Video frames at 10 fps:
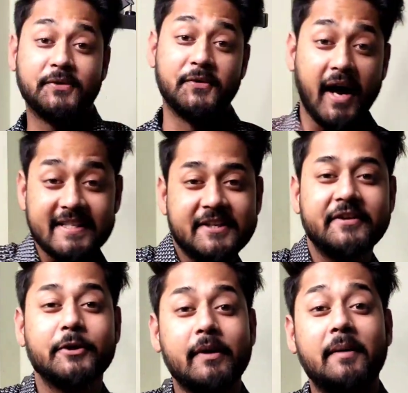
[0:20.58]
तो आज की
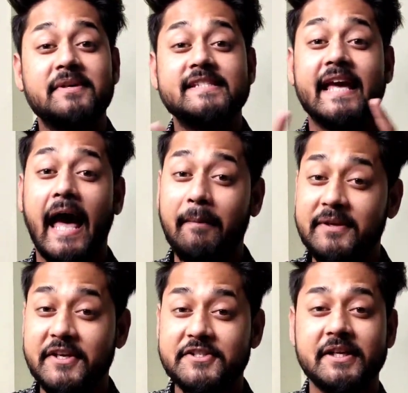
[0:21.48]
वीडियो में हम किसी
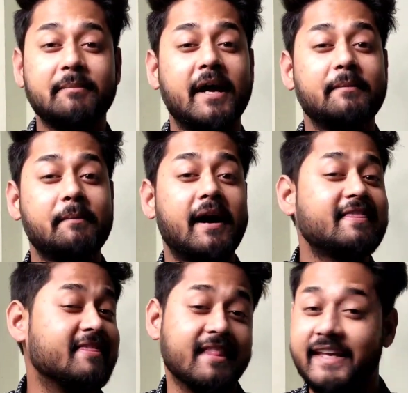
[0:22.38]
एप्लीकेशन के बारे में
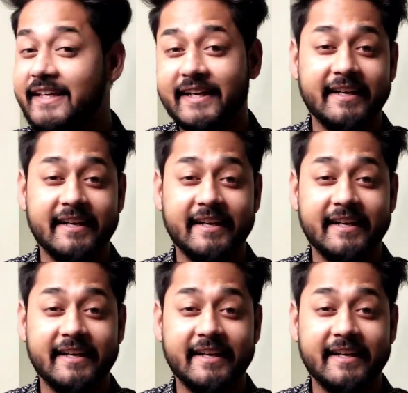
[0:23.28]
बात नहीं